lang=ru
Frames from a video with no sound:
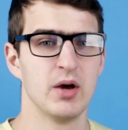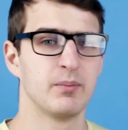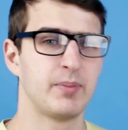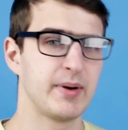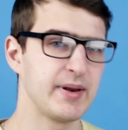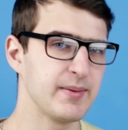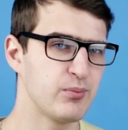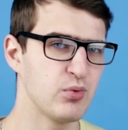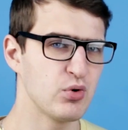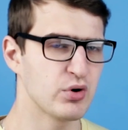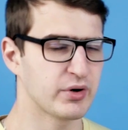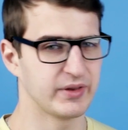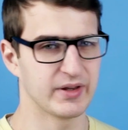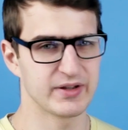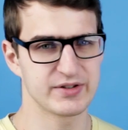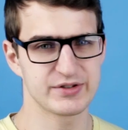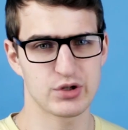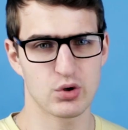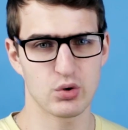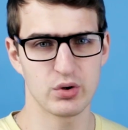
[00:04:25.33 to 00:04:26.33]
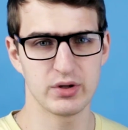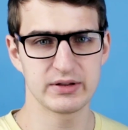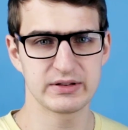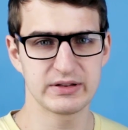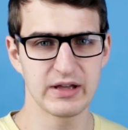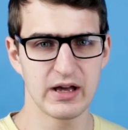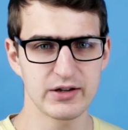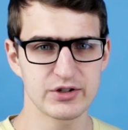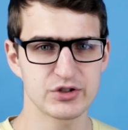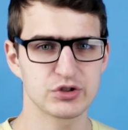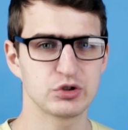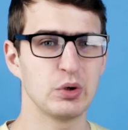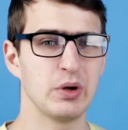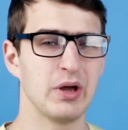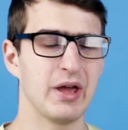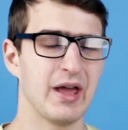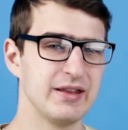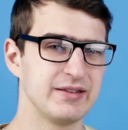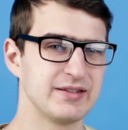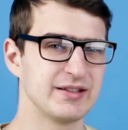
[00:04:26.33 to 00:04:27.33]
Прибор настроен так, что
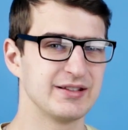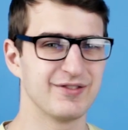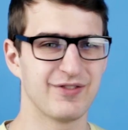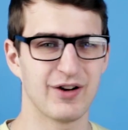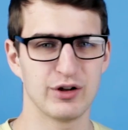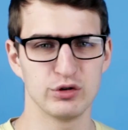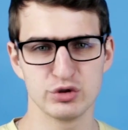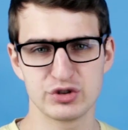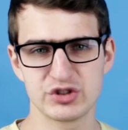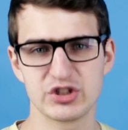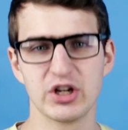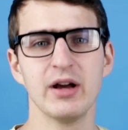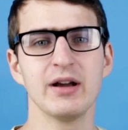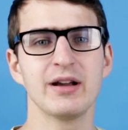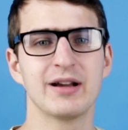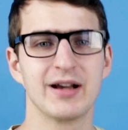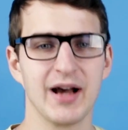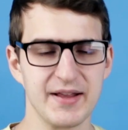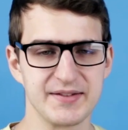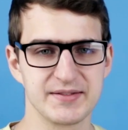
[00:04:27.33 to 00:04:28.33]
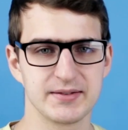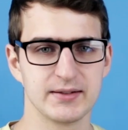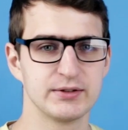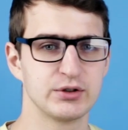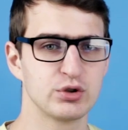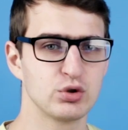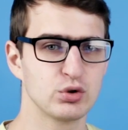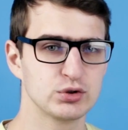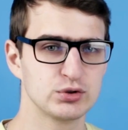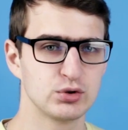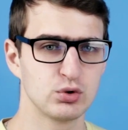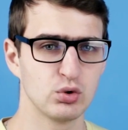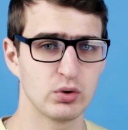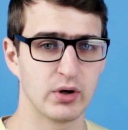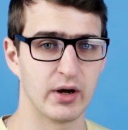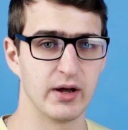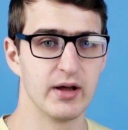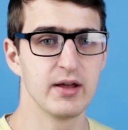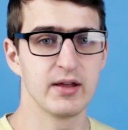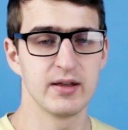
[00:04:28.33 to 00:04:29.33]
эти два луча гасят друг
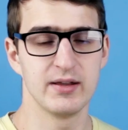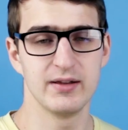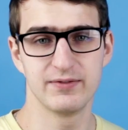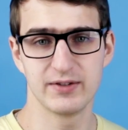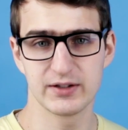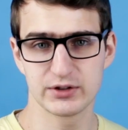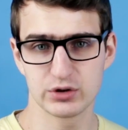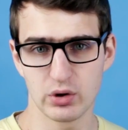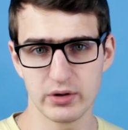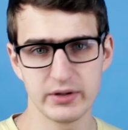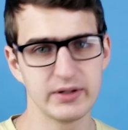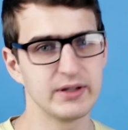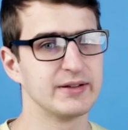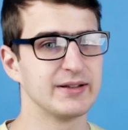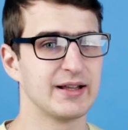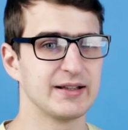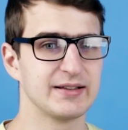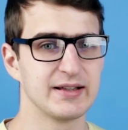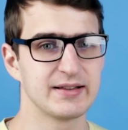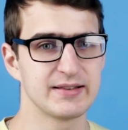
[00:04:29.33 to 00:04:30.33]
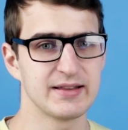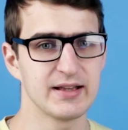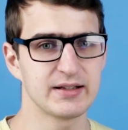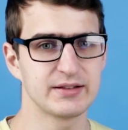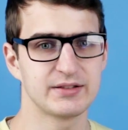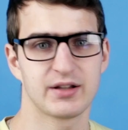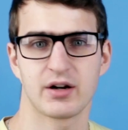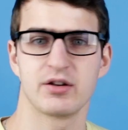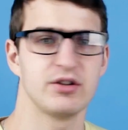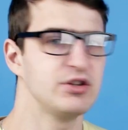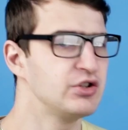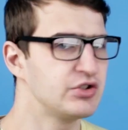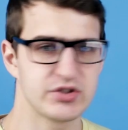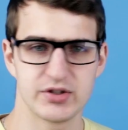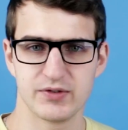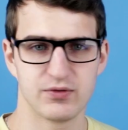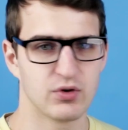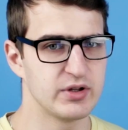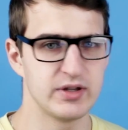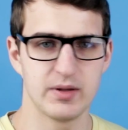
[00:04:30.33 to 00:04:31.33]
друга, и в итоге на детектор
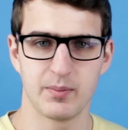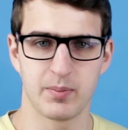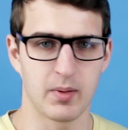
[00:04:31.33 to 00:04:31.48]
ничего не